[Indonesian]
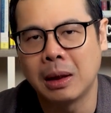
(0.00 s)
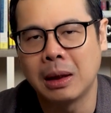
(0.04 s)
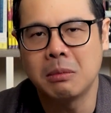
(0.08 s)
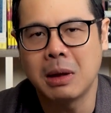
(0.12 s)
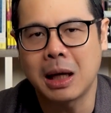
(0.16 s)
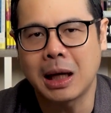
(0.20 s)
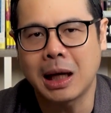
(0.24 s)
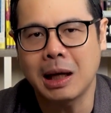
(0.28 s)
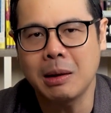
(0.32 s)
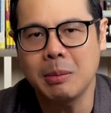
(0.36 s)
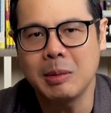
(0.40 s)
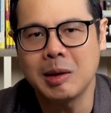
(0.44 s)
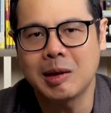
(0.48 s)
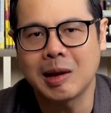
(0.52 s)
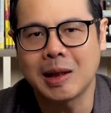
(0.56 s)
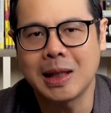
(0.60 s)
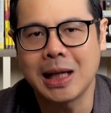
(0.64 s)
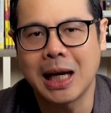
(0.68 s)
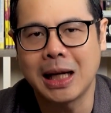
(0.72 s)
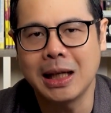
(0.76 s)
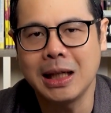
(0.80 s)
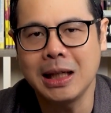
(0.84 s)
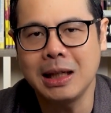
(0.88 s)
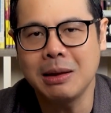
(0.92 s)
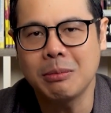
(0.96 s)
Bahkan bisa
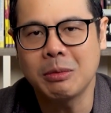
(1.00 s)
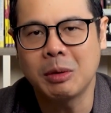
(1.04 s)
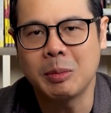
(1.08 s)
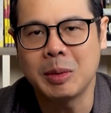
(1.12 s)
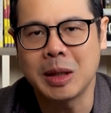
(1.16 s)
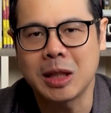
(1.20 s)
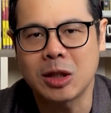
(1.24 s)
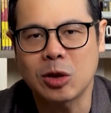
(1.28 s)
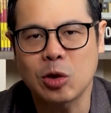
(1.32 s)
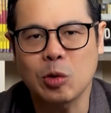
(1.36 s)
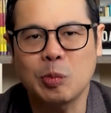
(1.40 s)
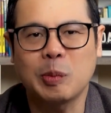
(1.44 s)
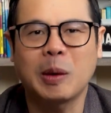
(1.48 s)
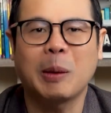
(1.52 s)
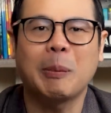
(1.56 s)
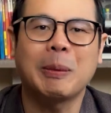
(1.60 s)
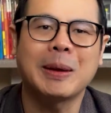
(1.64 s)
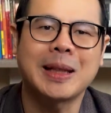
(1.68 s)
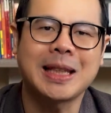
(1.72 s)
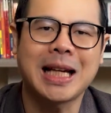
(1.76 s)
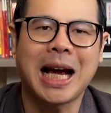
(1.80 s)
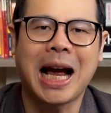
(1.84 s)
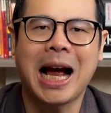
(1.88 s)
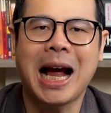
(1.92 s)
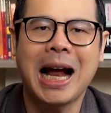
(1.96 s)
jadi memicu
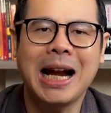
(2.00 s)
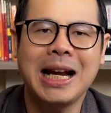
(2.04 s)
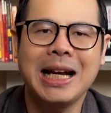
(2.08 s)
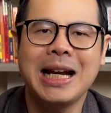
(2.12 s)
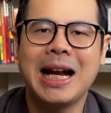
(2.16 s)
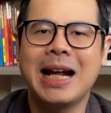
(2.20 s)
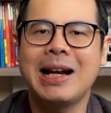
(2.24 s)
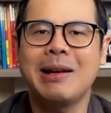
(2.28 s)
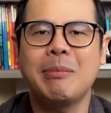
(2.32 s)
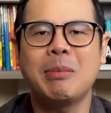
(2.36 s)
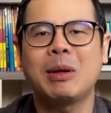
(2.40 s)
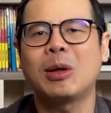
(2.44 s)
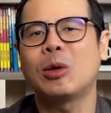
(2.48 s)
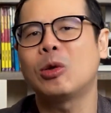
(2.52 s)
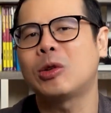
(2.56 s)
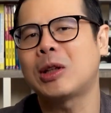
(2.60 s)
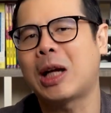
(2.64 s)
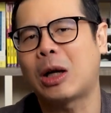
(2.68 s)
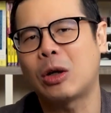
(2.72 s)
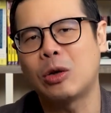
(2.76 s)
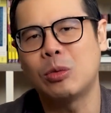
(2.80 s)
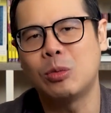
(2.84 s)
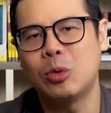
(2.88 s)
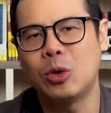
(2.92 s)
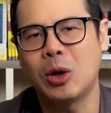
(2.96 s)
perpecahan dan
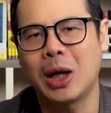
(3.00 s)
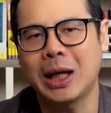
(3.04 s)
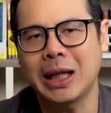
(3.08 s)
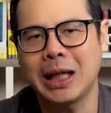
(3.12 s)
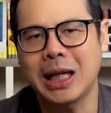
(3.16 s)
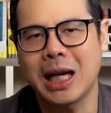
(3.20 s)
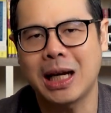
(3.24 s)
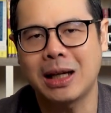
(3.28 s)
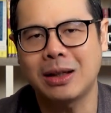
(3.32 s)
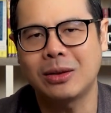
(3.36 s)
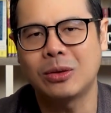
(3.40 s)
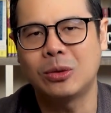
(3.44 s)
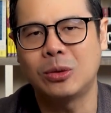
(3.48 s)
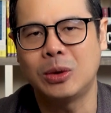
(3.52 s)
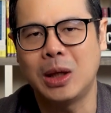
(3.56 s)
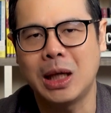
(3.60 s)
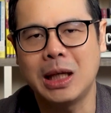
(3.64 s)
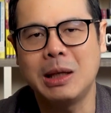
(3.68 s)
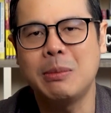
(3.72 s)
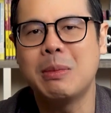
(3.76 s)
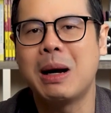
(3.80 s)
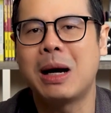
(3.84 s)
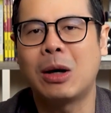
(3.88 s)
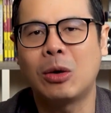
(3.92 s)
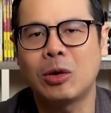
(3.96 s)
merusak hubungan yang udah
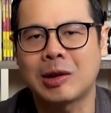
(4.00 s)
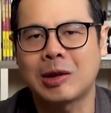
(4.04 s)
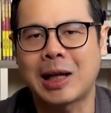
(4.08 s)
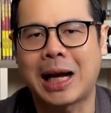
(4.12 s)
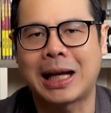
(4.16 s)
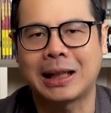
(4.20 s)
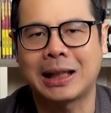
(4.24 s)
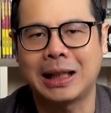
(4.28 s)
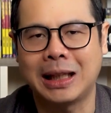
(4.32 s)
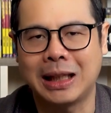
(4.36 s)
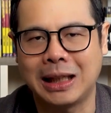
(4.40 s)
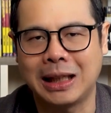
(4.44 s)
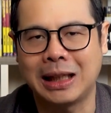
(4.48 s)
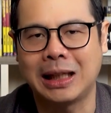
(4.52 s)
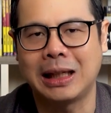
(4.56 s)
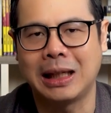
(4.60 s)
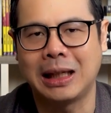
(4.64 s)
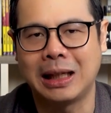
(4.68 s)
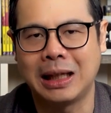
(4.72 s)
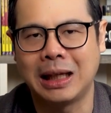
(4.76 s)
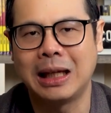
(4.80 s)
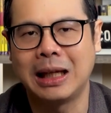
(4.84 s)
dibangun saat ini.